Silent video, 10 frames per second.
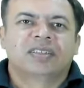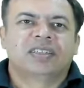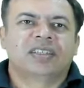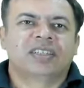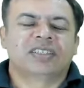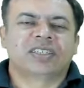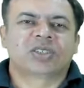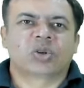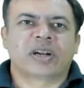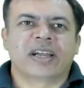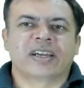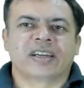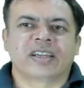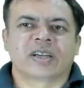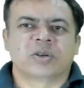जल्दी से इसको ट्राई
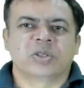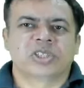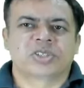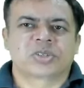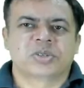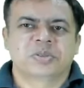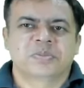करेंगे क्वेश्चंस को